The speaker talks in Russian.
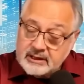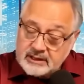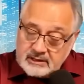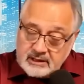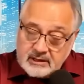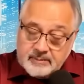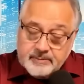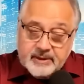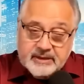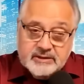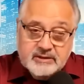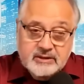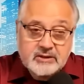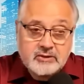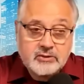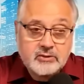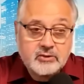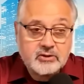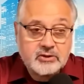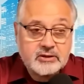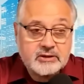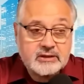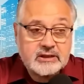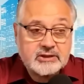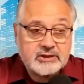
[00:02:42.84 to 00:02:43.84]
Этот процесс
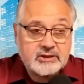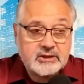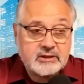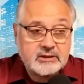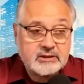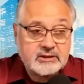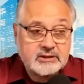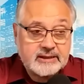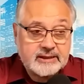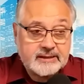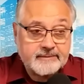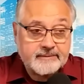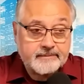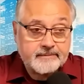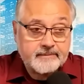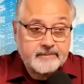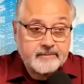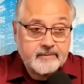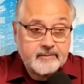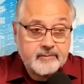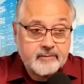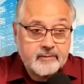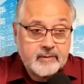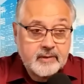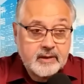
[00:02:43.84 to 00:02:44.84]
уже начался.
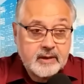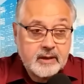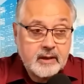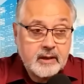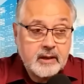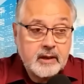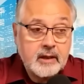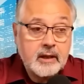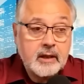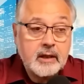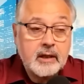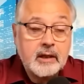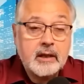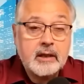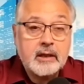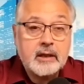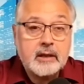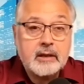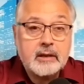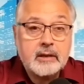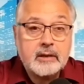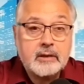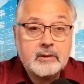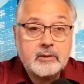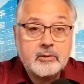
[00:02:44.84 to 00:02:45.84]

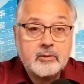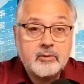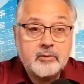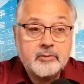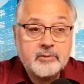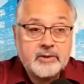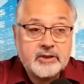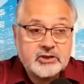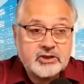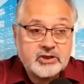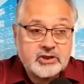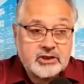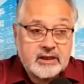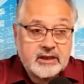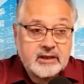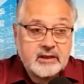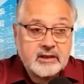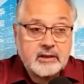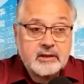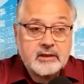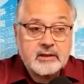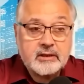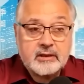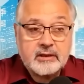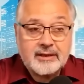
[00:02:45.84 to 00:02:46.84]
Э,
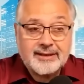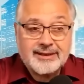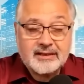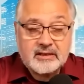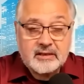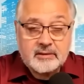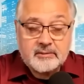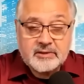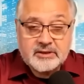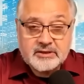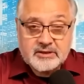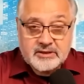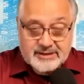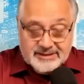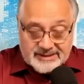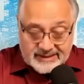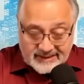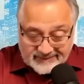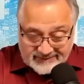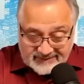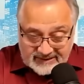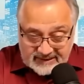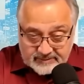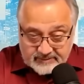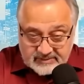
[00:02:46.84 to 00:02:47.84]
уменьшение экономических
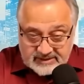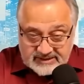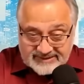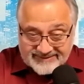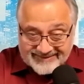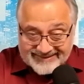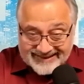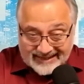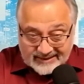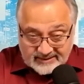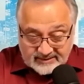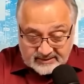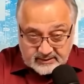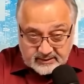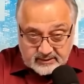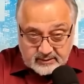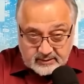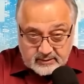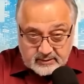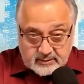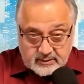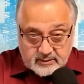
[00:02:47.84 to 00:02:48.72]
взаимосвязей.